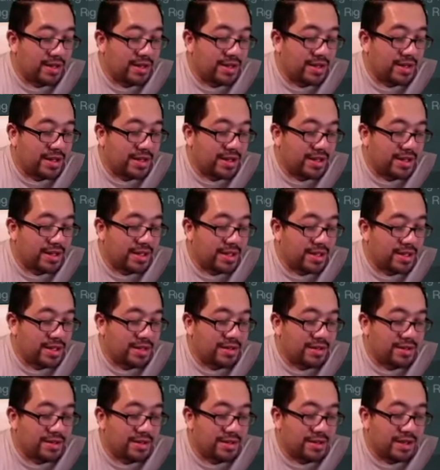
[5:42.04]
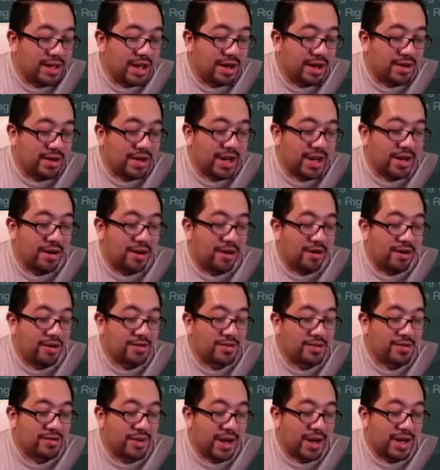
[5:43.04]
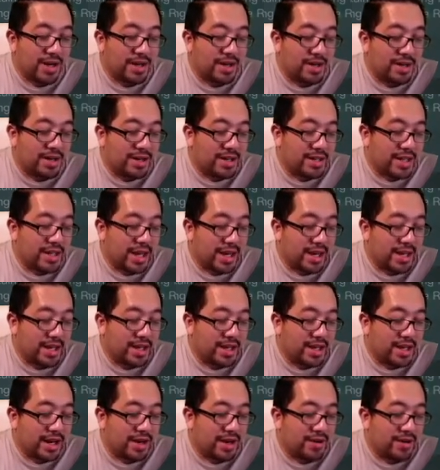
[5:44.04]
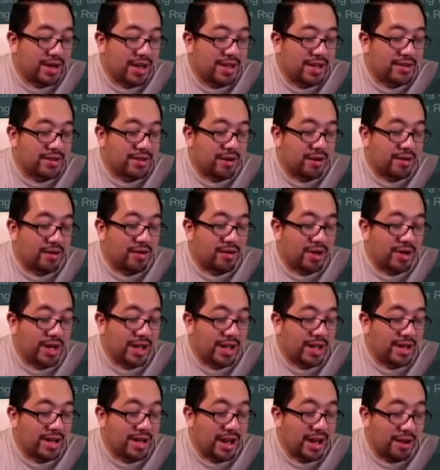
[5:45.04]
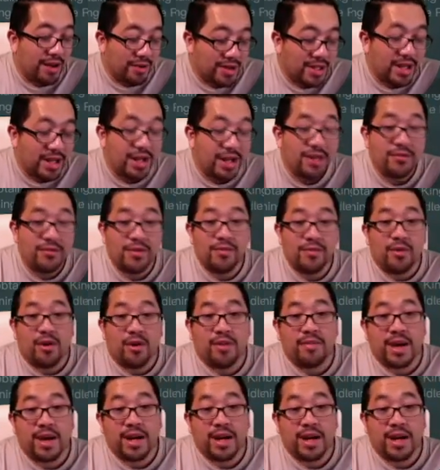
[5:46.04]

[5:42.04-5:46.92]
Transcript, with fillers: ก็คือเราก็ได้ของทุกวัน แต่ถ้าเกิดเราเล่น2คนเนี่ย เราก็จะได้รีวอร์ดมาก